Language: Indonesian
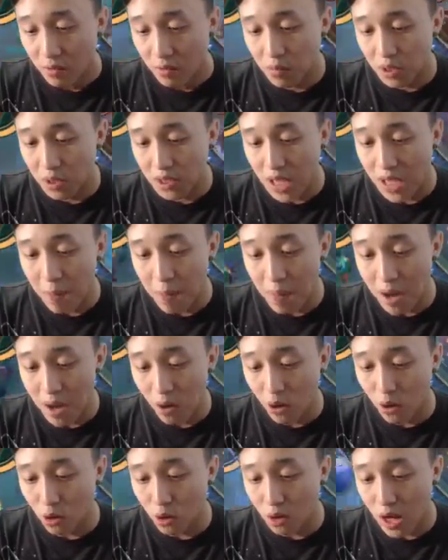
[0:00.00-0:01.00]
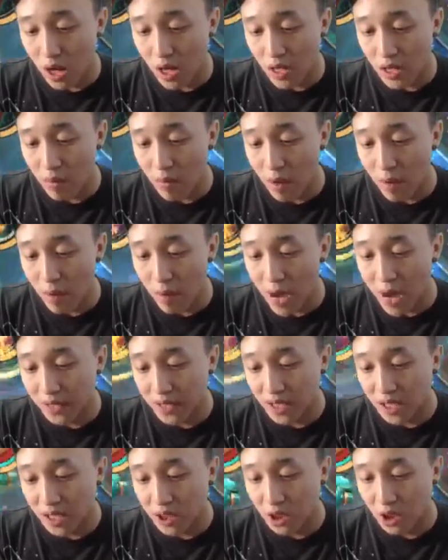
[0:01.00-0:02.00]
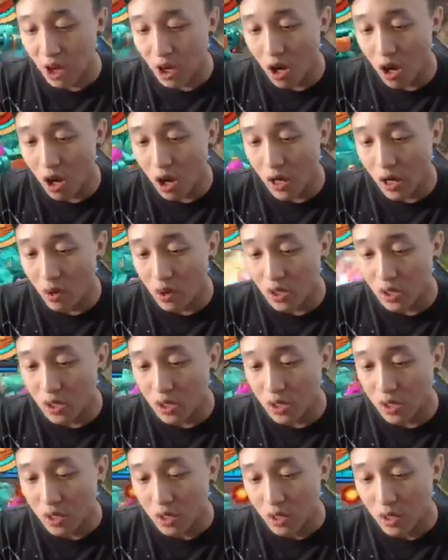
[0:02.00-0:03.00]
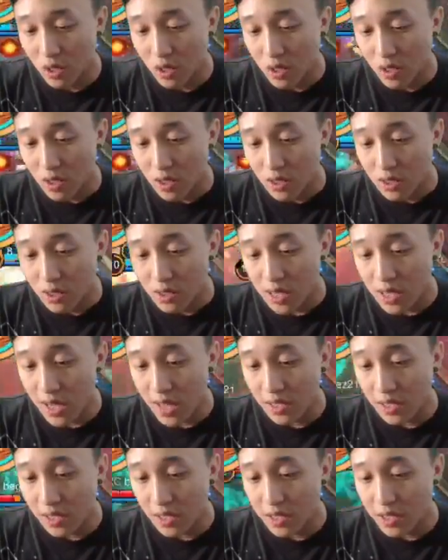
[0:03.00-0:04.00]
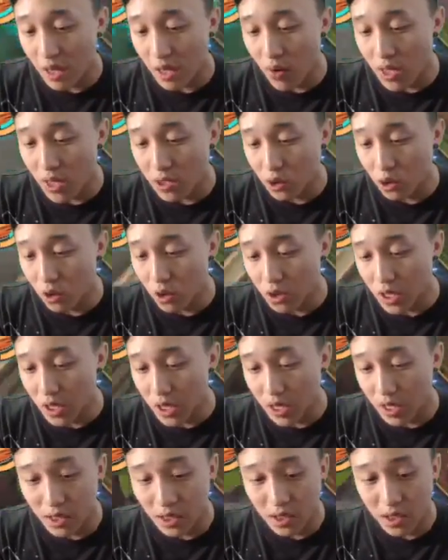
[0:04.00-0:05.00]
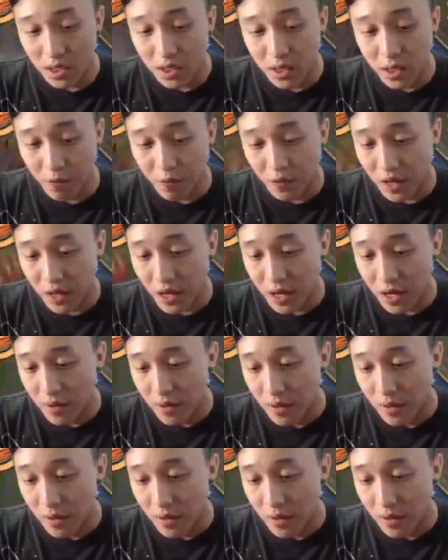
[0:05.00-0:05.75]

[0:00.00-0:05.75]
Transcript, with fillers: Betapa gue sukanya sama Bane coy. Gue Sangat kecewa sejujurnya ini di nerf ya.